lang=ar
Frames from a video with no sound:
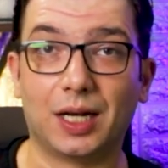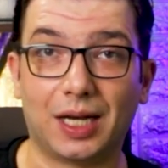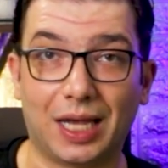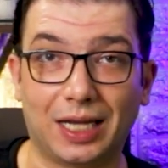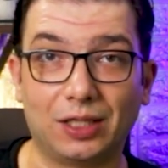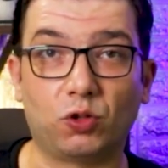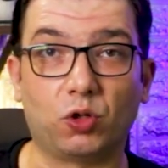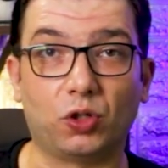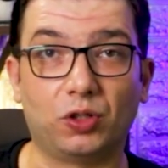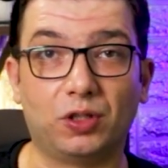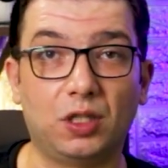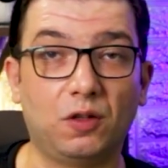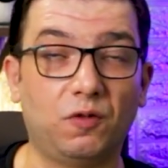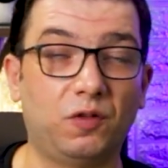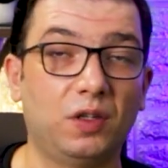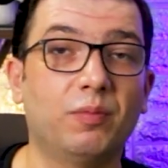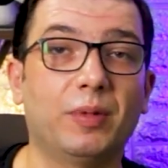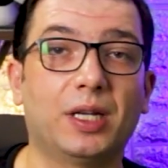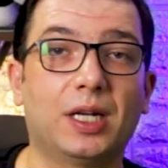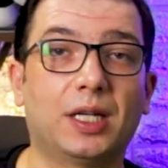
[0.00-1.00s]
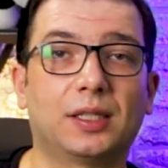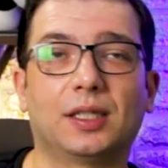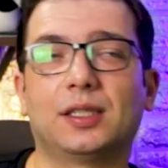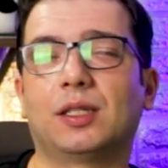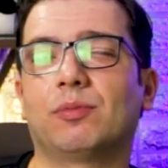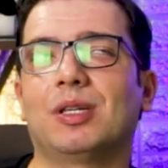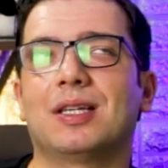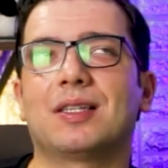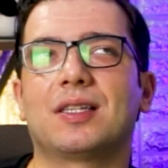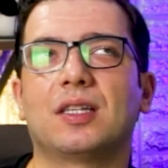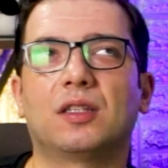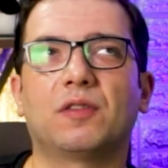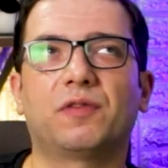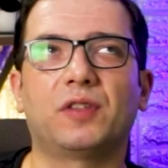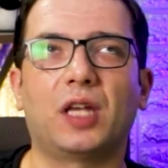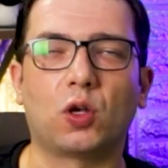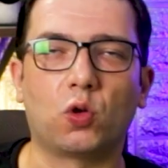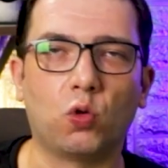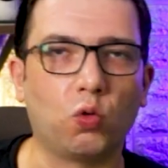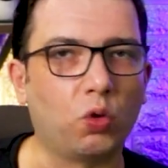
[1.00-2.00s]
اندرويد تي في معناته انت بتحسن
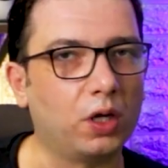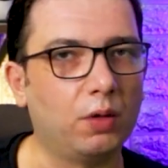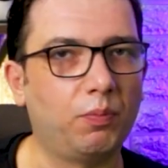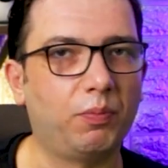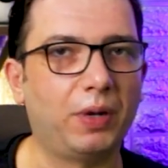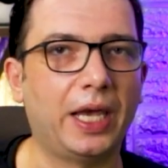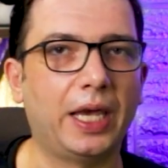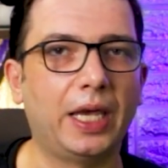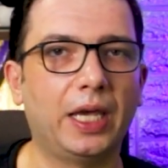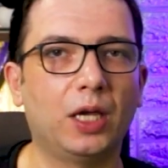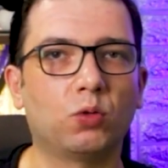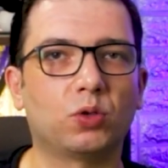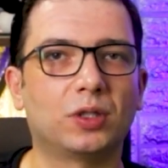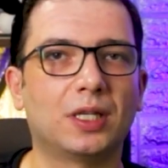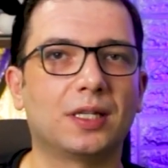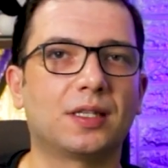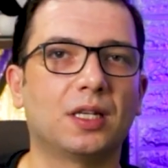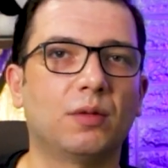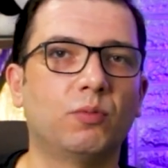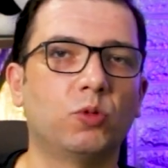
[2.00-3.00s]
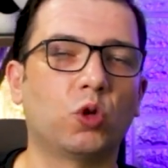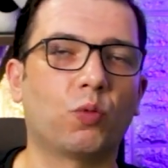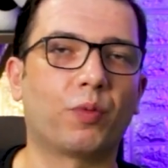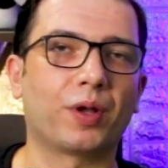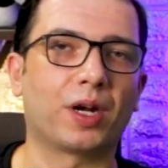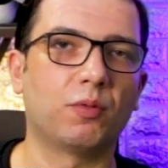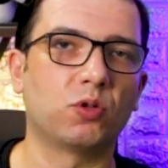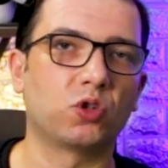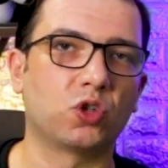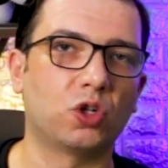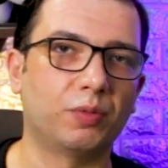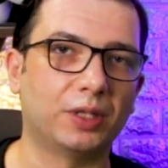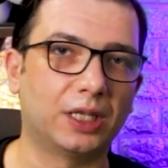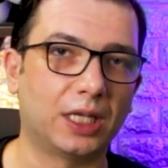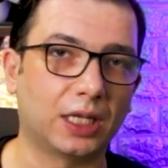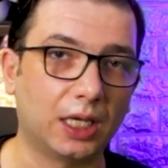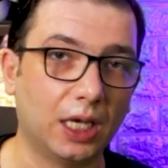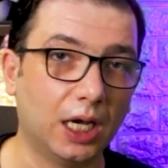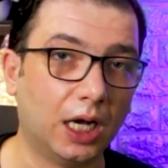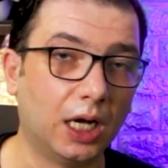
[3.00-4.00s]
تفتح جوجل بلاي وتنزل منه البرامج اللي
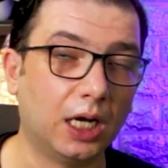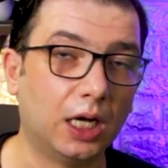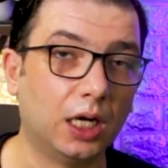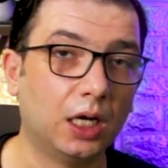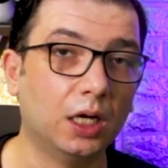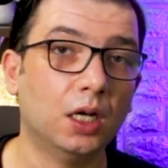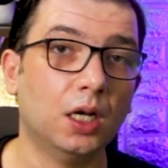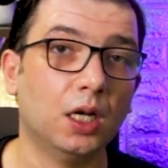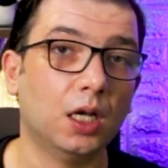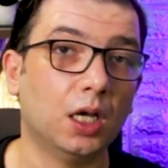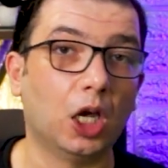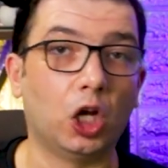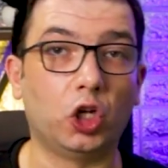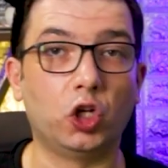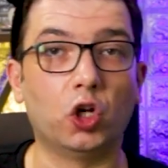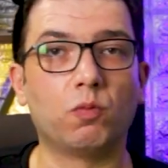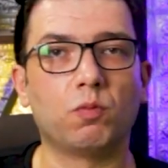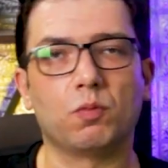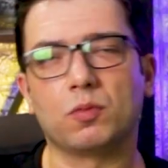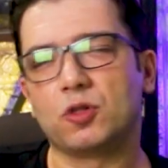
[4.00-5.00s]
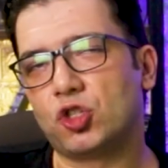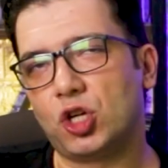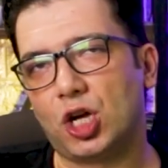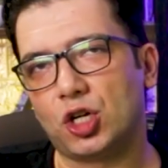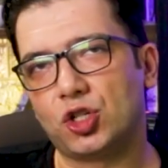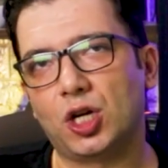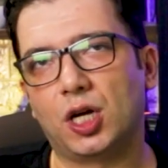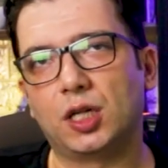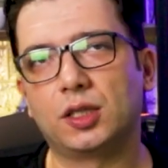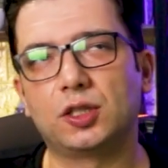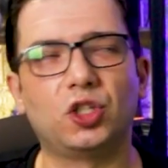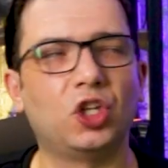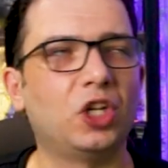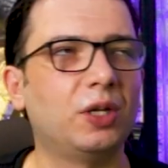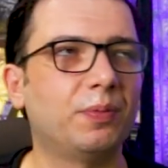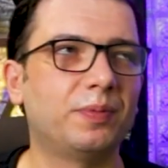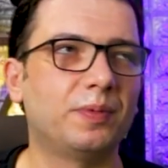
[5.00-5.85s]
بدك اياها اليوم الشاشات